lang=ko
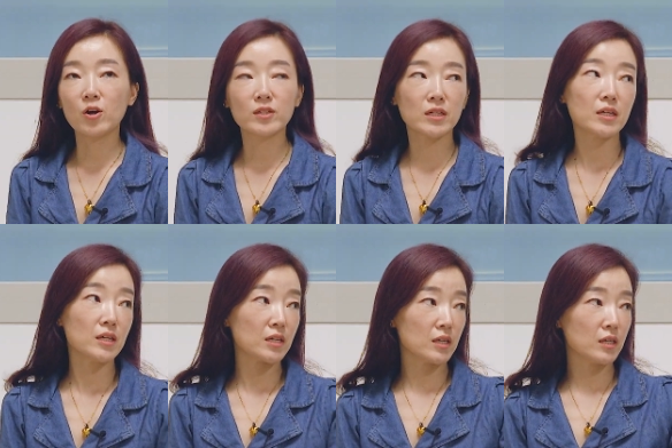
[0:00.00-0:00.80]

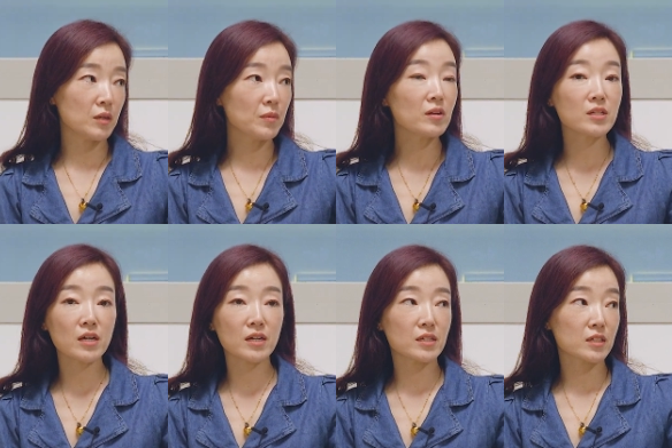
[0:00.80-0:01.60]
거실이 이면
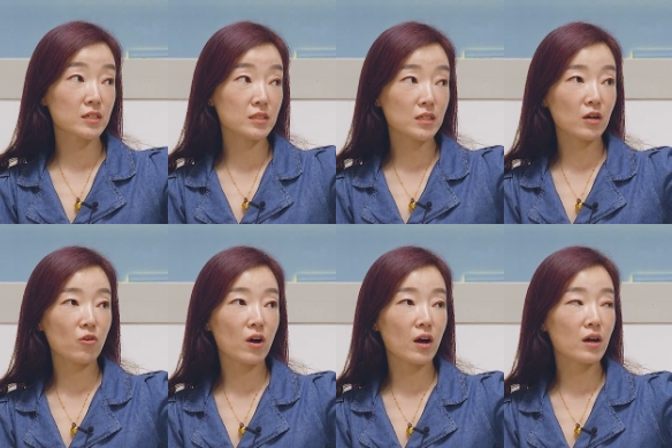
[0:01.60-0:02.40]
창이라서 큰
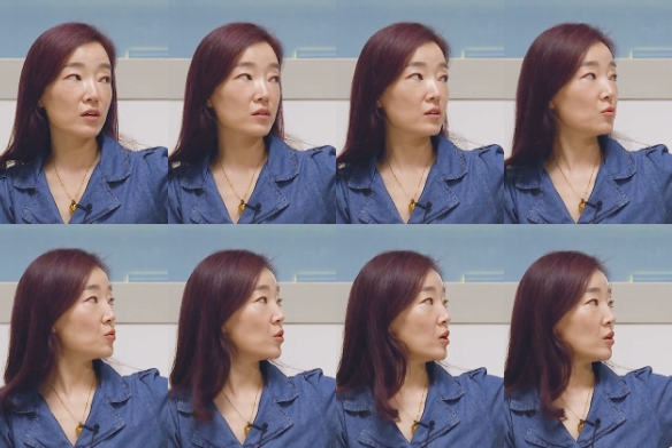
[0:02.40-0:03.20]
창과
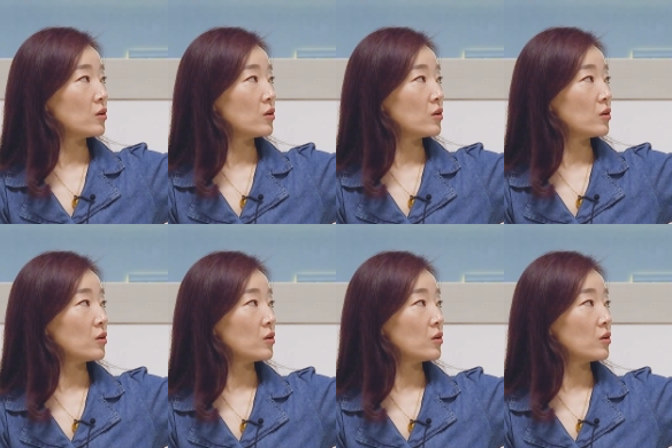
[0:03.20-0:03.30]
그리고